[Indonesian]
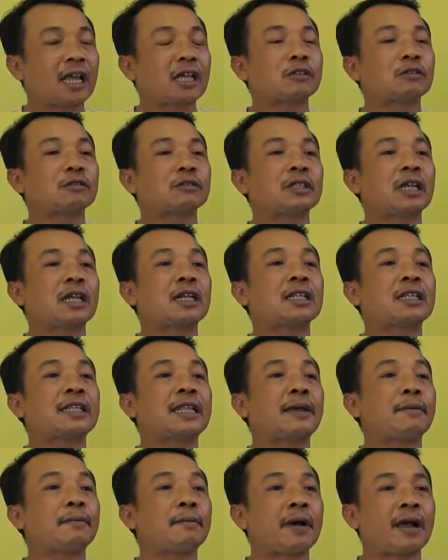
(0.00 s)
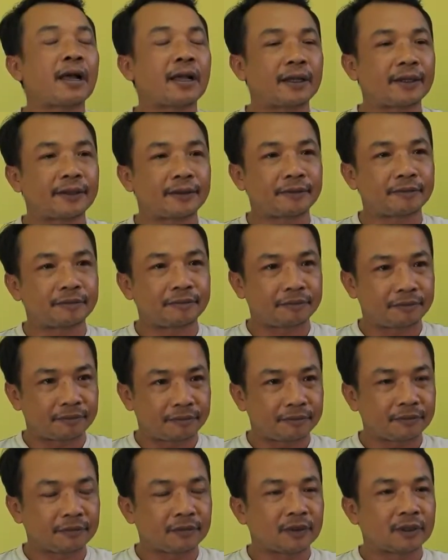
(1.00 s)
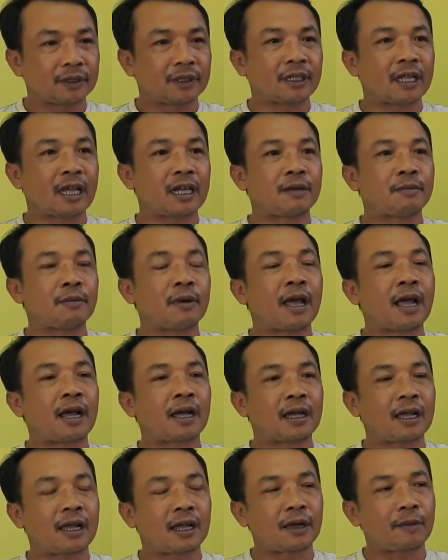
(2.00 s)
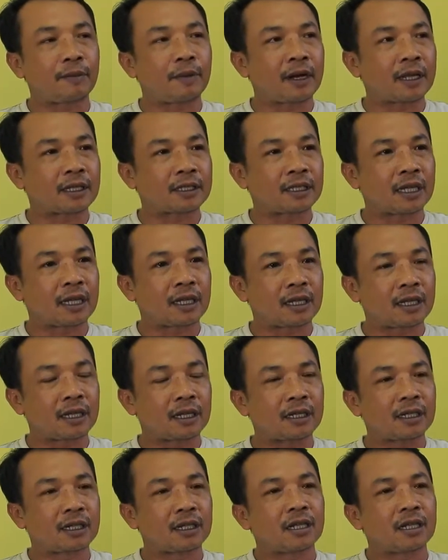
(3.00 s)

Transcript: langsung saya ditembak dari belakang kepala saya